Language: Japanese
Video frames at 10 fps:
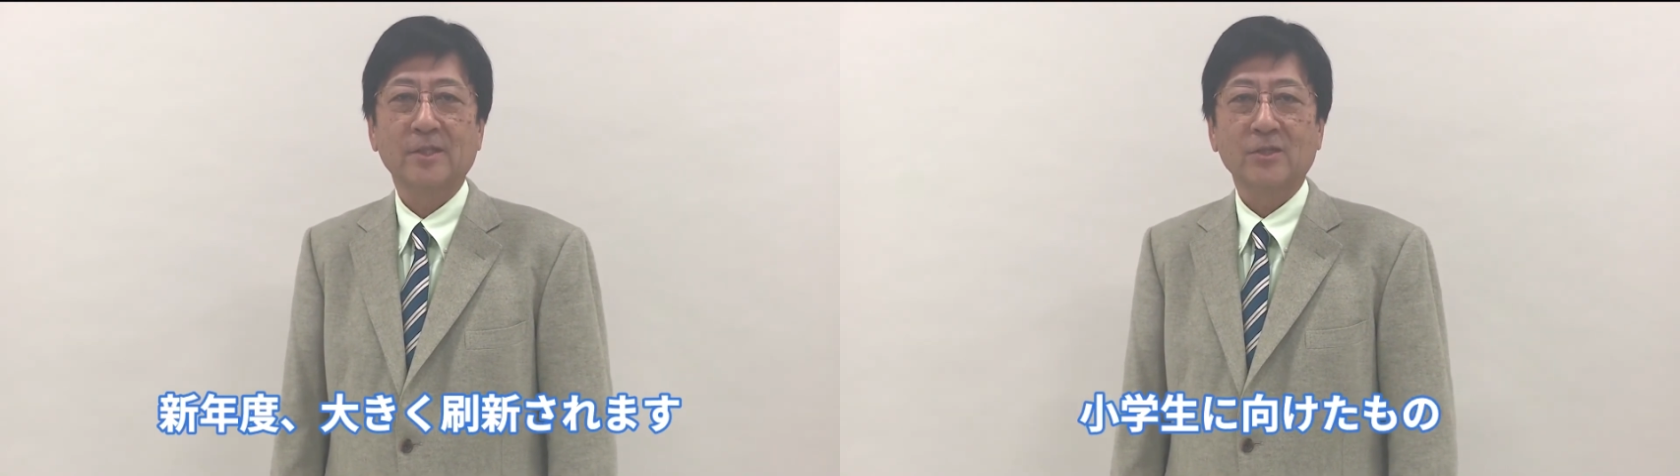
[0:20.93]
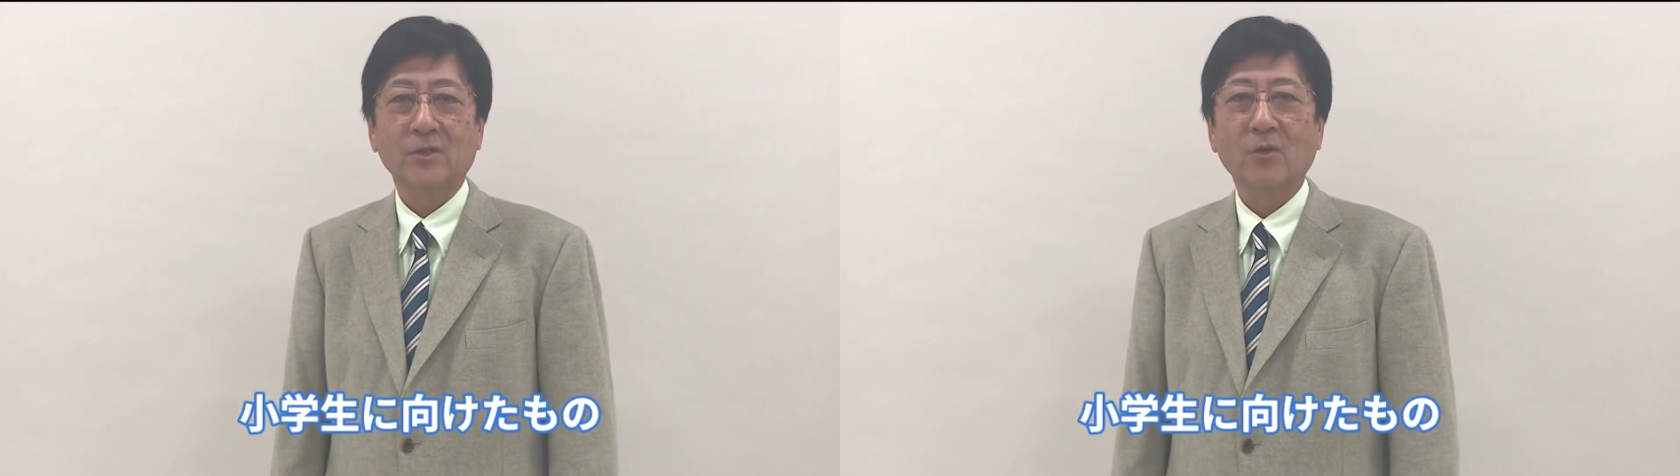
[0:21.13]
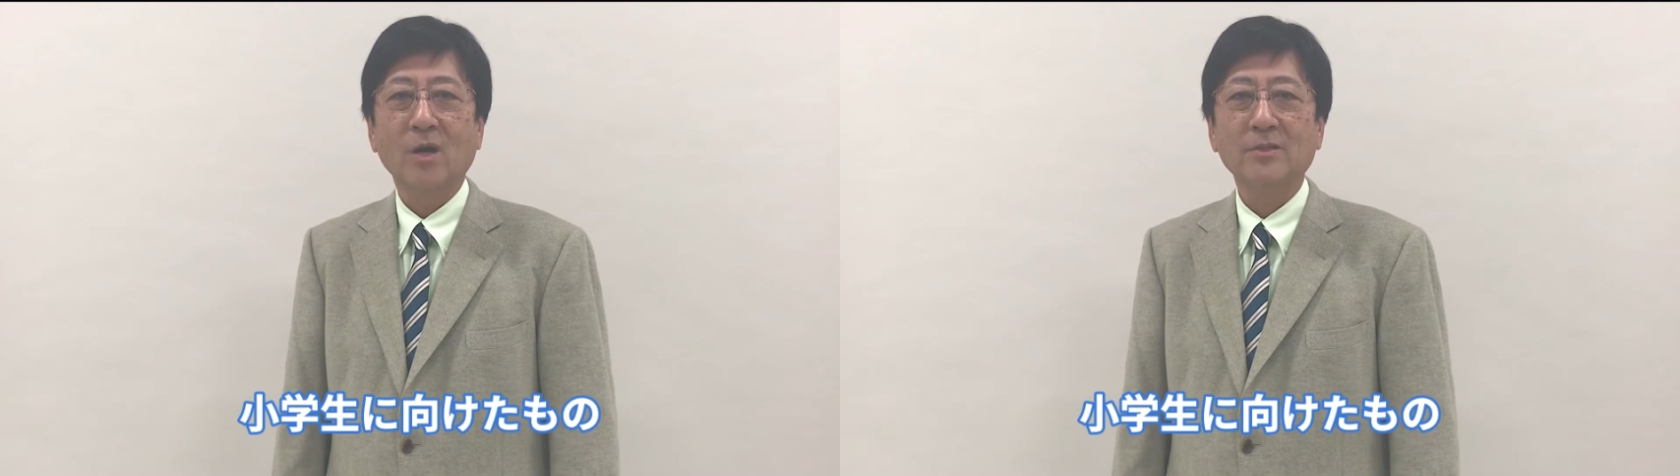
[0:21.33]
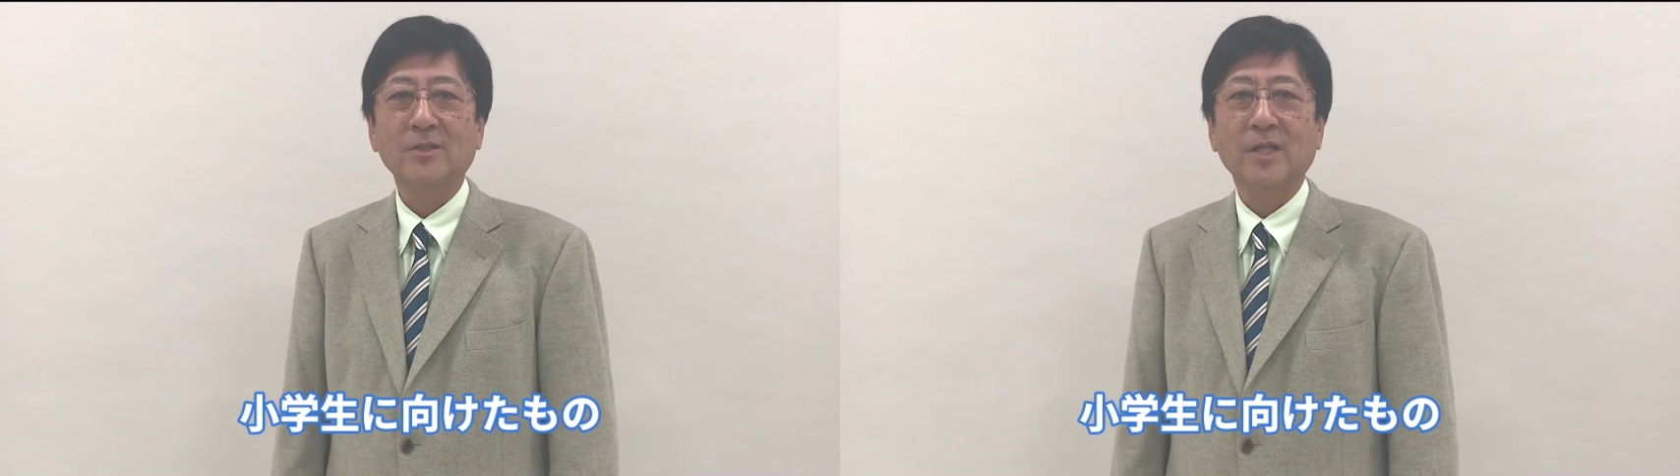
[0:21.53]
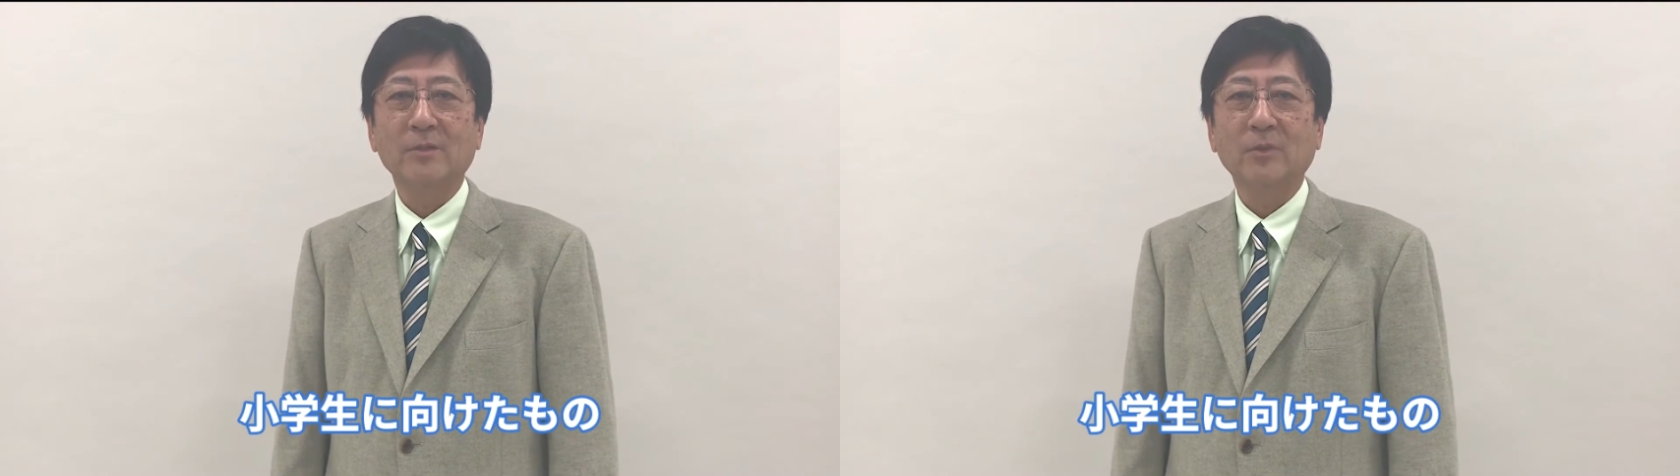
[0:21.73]
小学
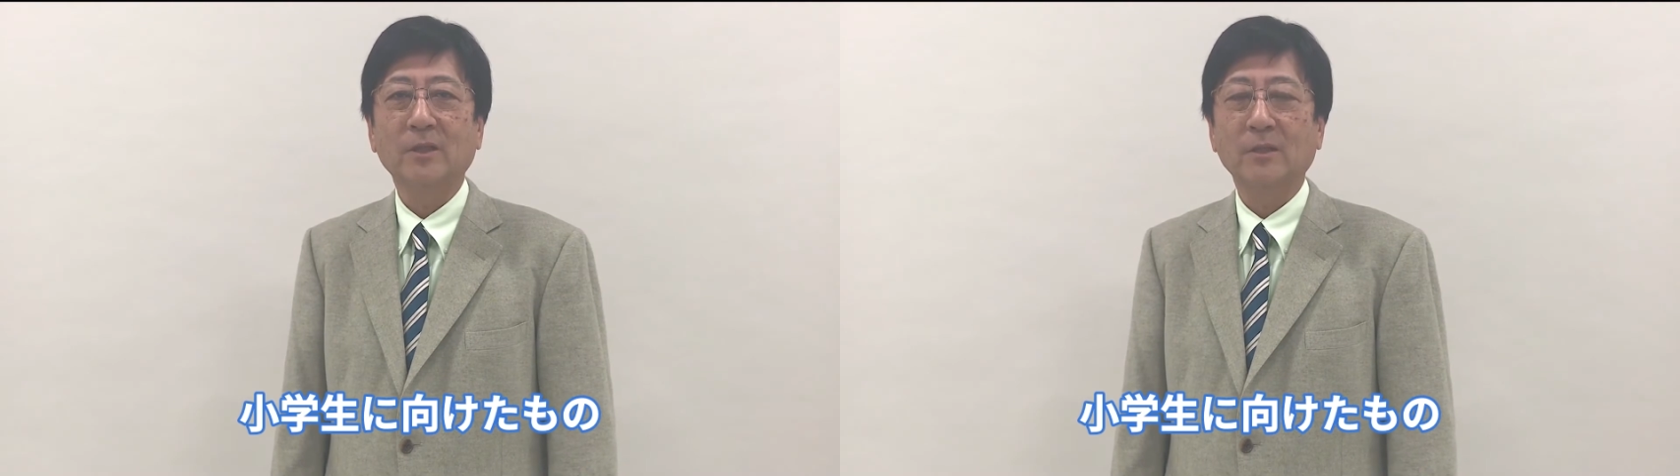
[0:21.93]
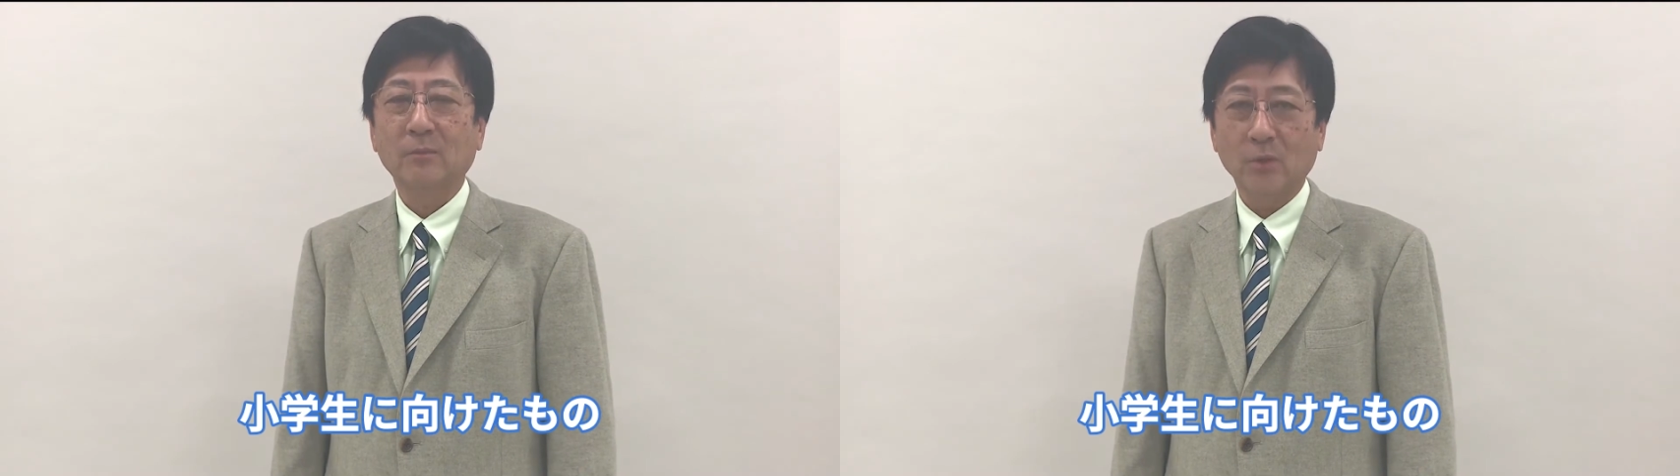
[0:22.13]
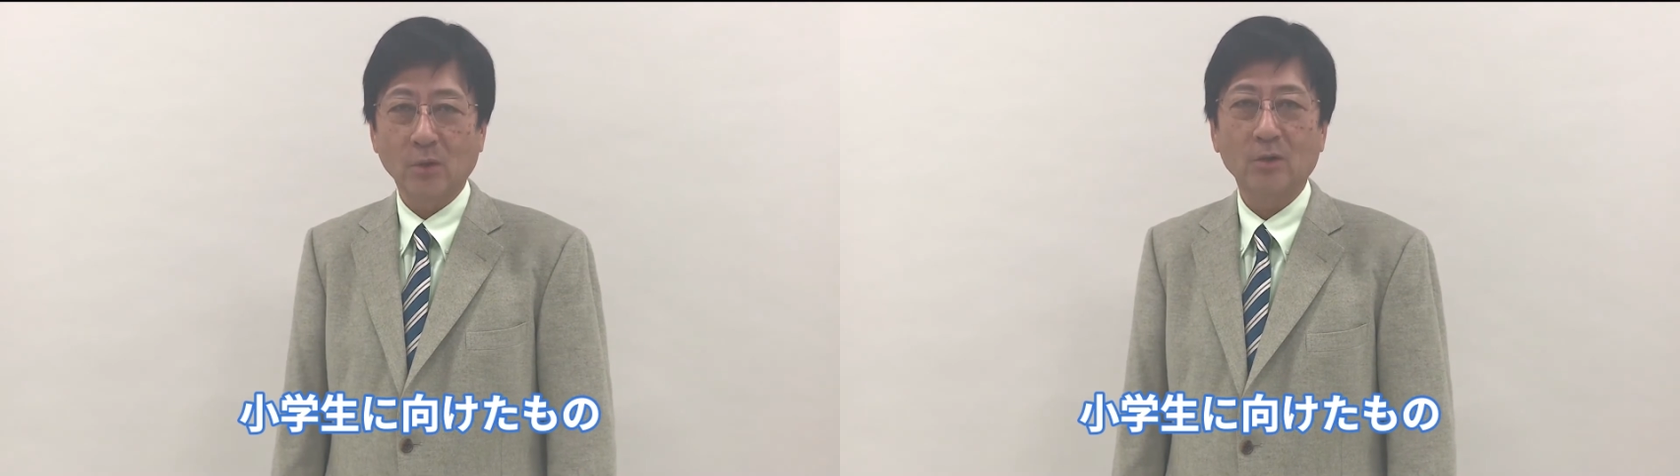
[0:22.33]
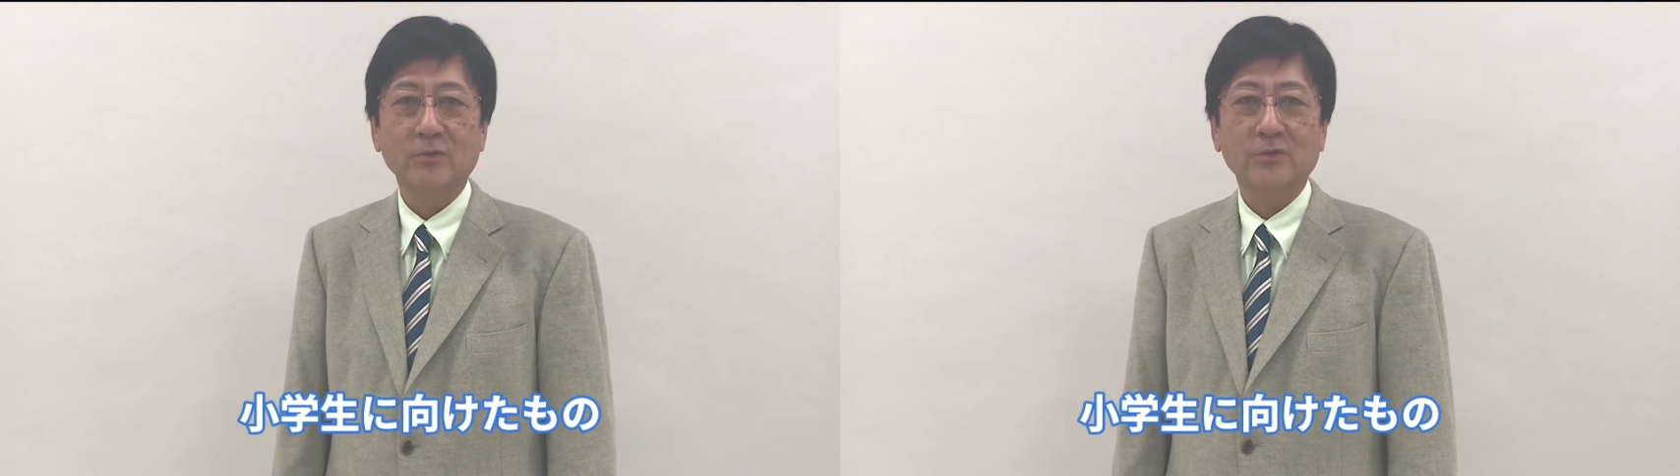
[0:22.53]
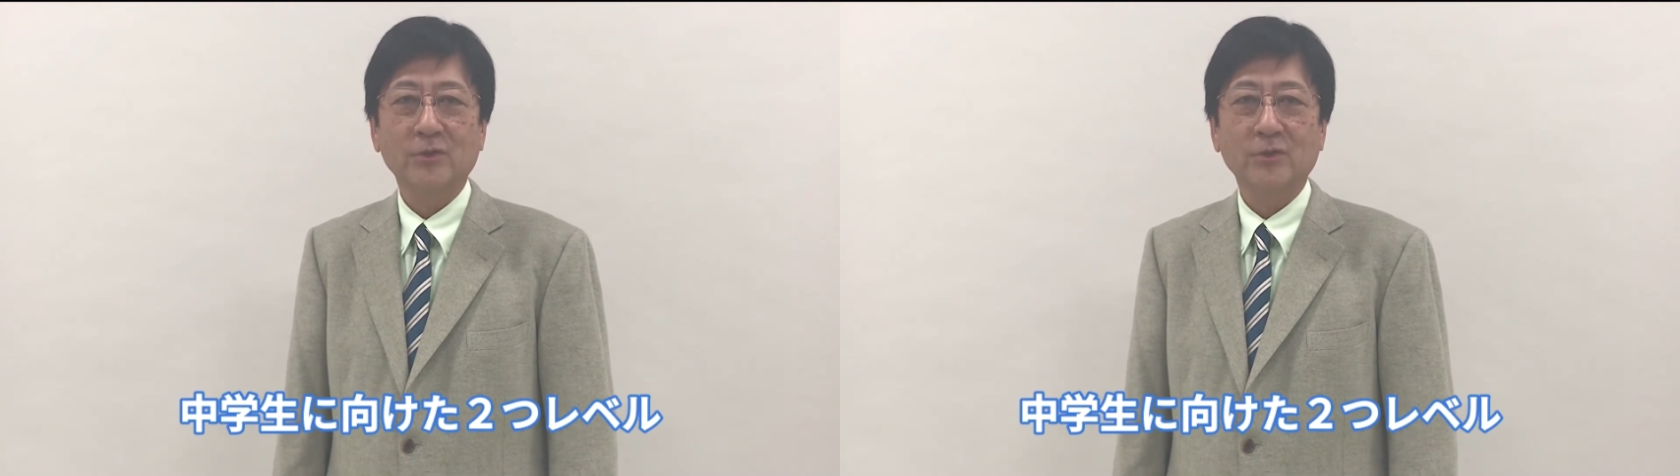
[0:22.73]
生に向けたもの